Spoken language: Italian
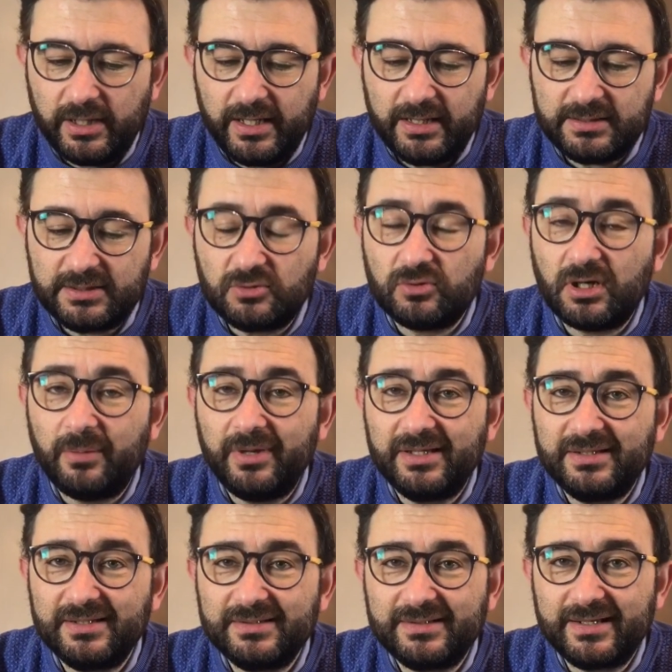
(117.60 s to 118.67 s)
è
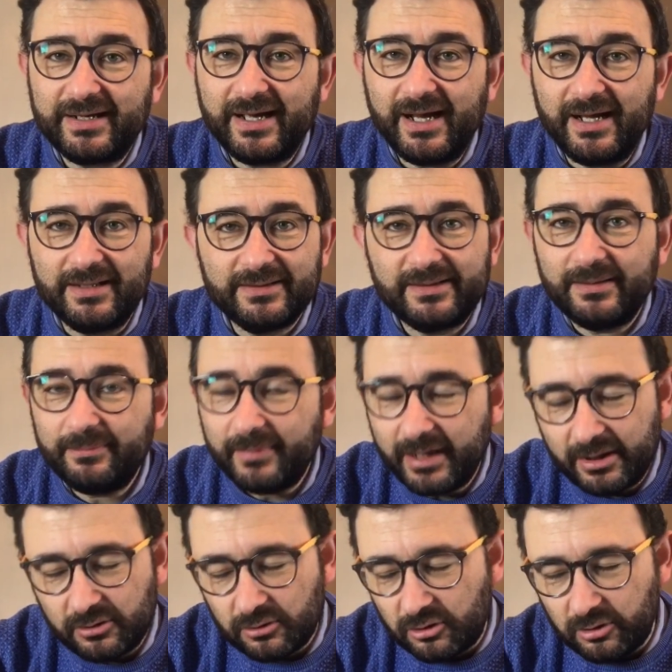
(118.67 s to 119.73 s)
sicuramente intrigante,
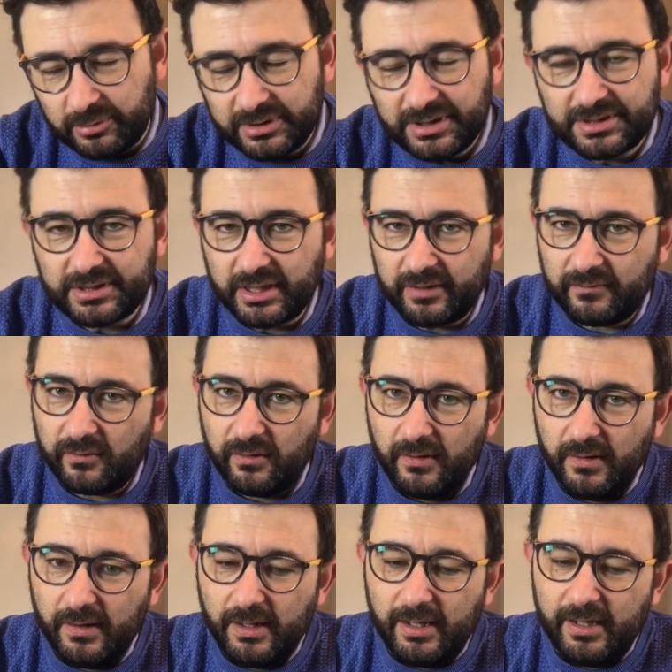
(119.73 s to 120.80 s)
meno, come dicevo,
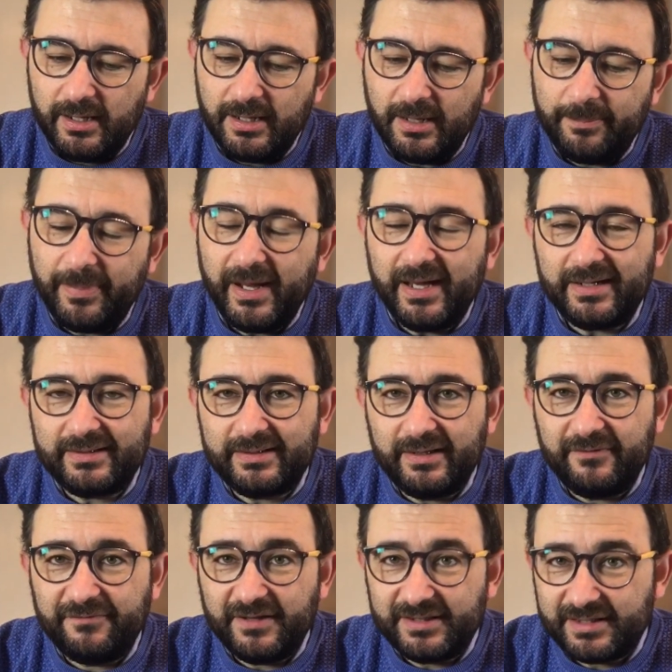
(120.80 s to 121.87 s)
la
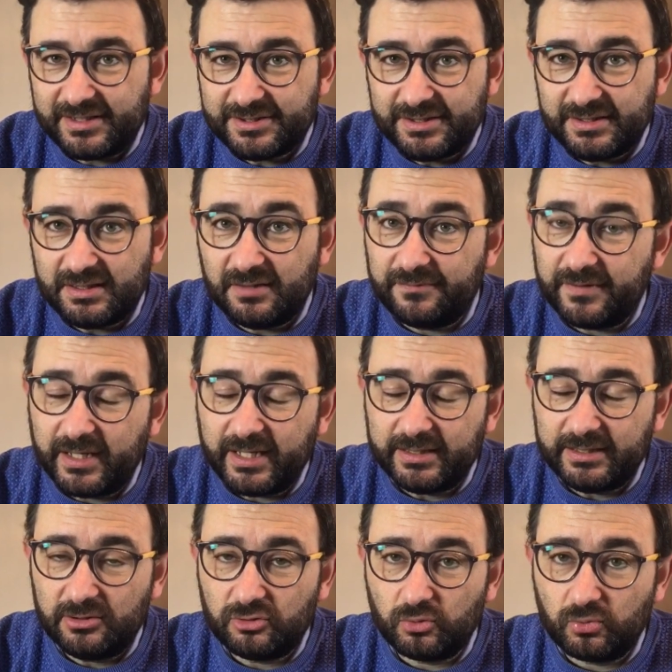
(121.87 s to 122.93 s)
parte fantascientifica
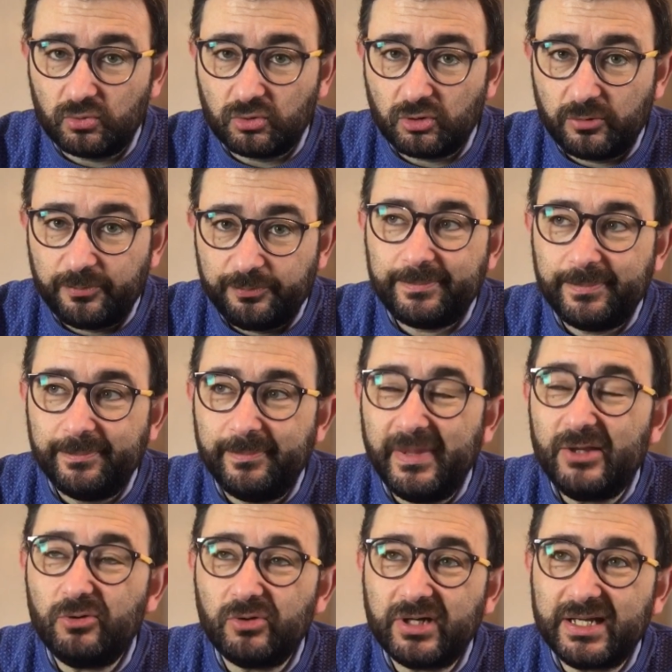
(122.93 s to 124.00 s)
tutto.
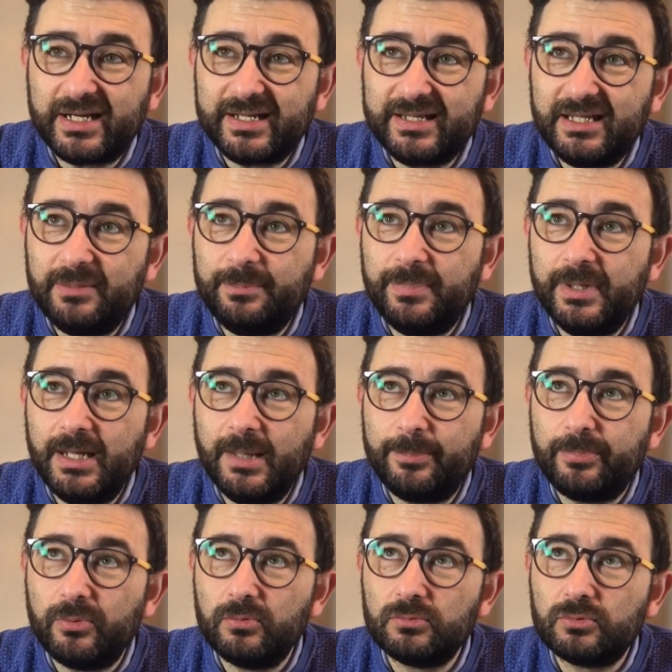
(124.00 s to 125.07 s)
Meno credibile
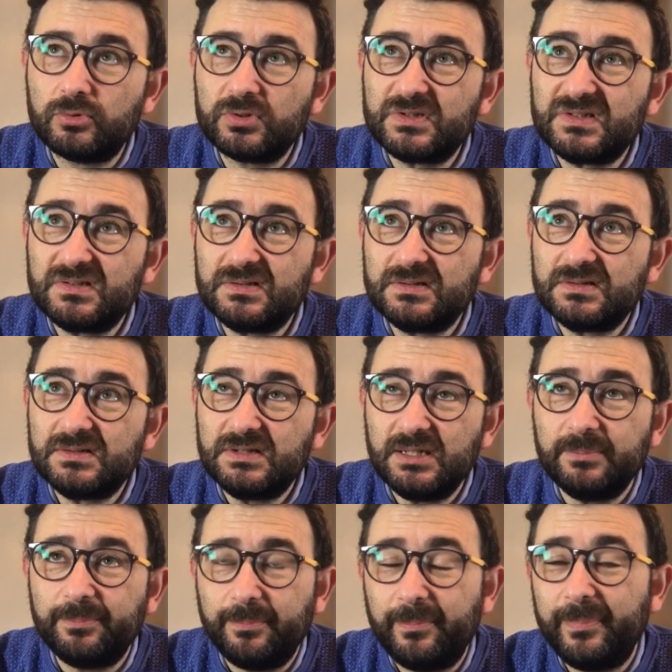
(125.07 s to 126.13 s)
appunto
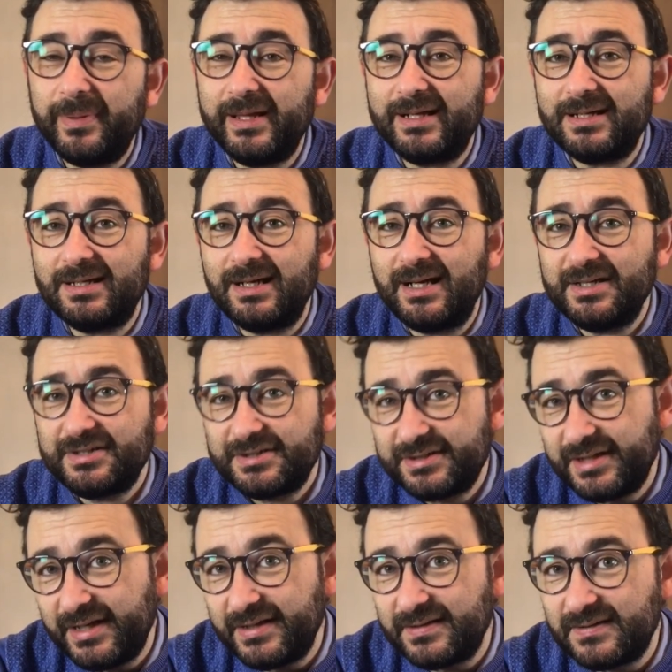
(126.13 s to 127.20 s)
sì per la
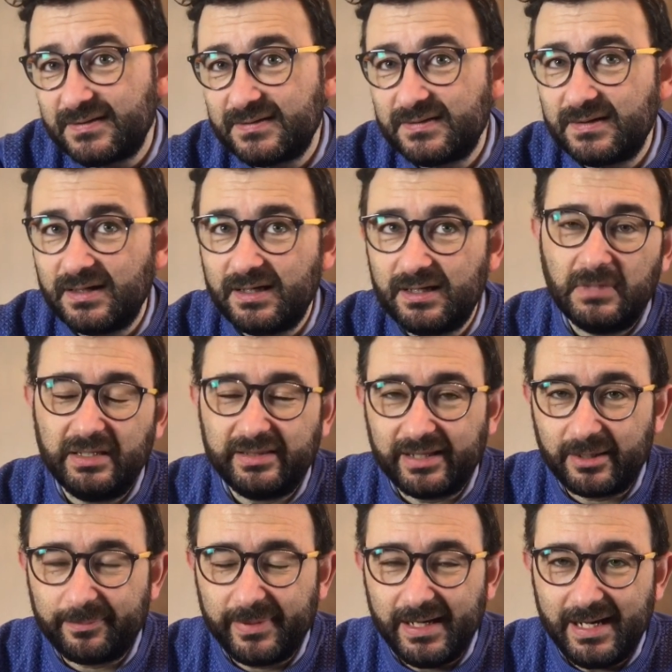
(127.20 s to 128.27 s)
scienza
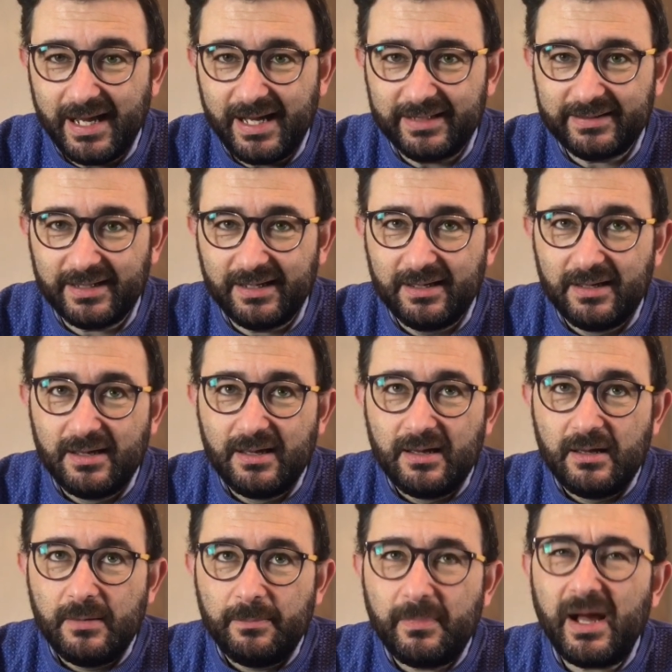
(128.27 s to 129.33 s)
interpellata,
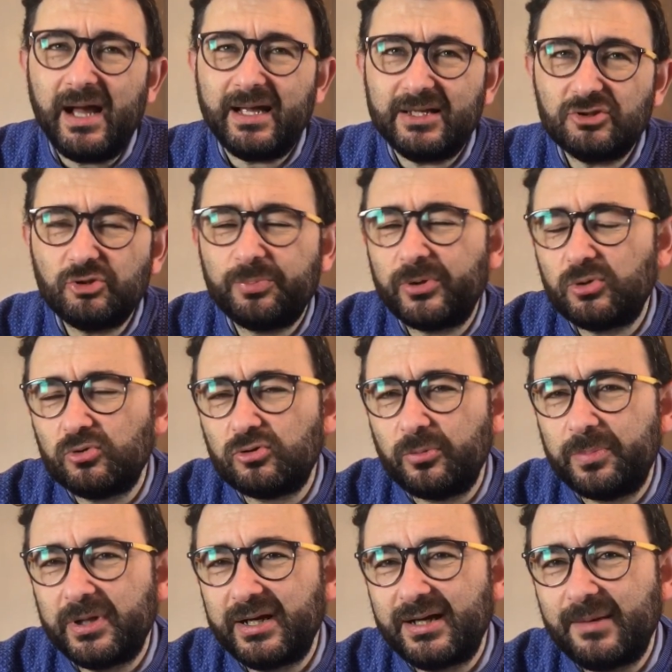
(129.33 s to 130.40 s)
ma anche e soprattutto
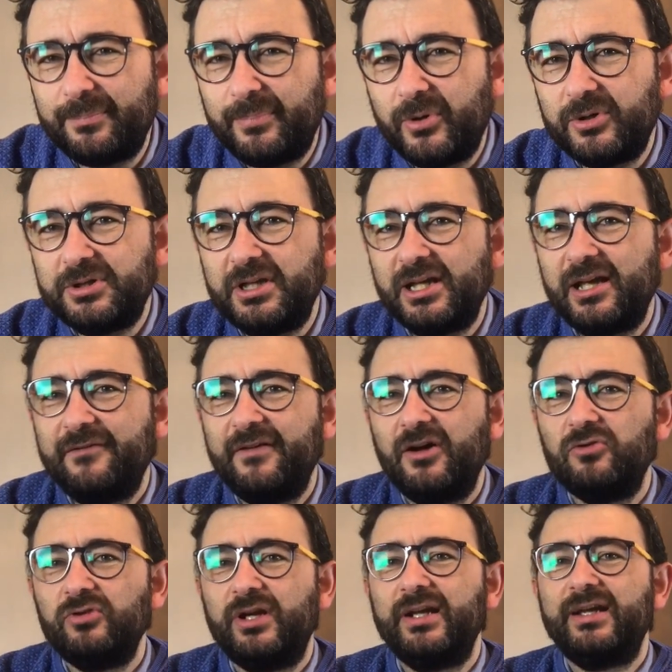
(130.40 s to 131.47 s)
per i rapporti che
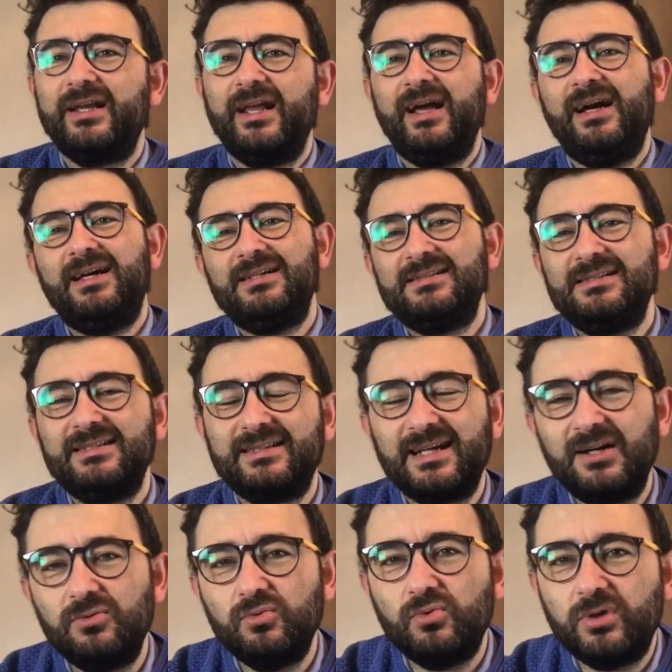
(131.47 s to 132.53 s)
vengono a ricrearsi
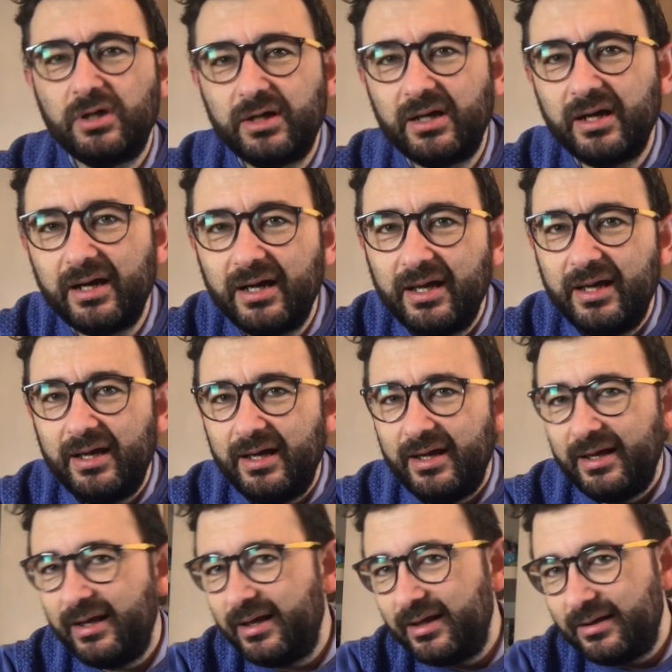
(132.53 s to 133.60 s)
tra Luke
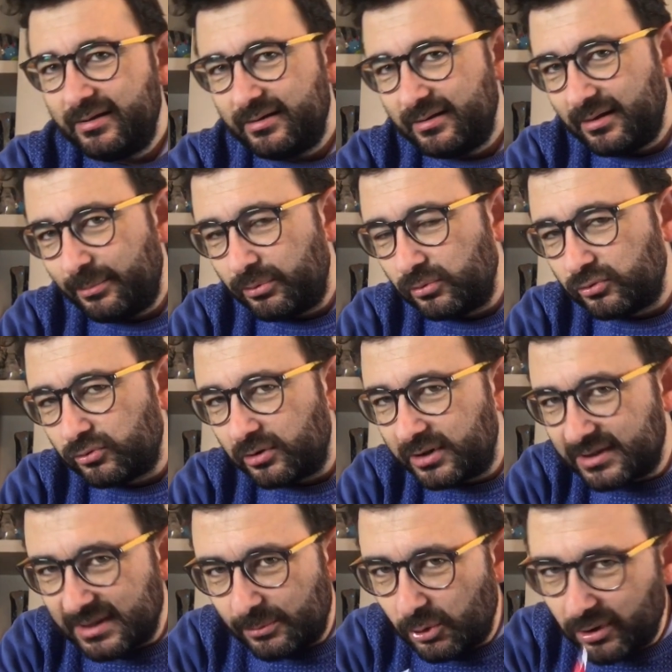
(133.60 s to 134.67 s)
e eh, appunto
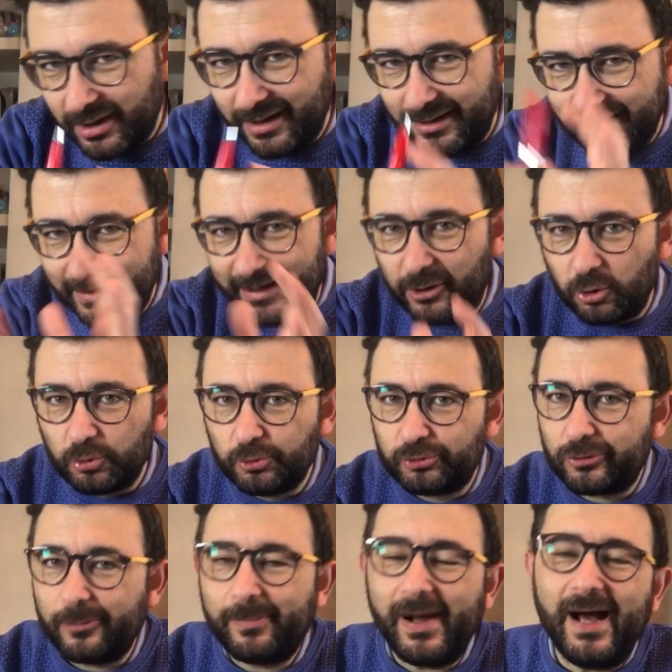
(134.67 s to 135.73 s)
diciamo le
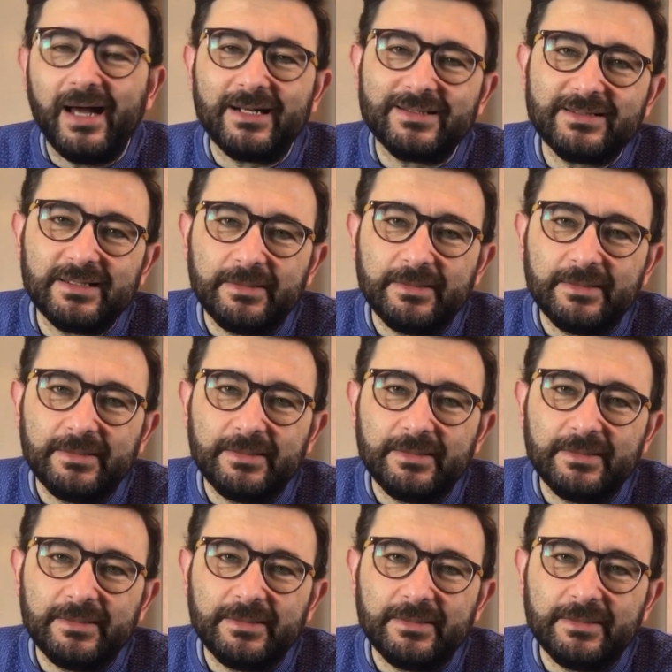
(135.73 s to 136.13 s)
controparti.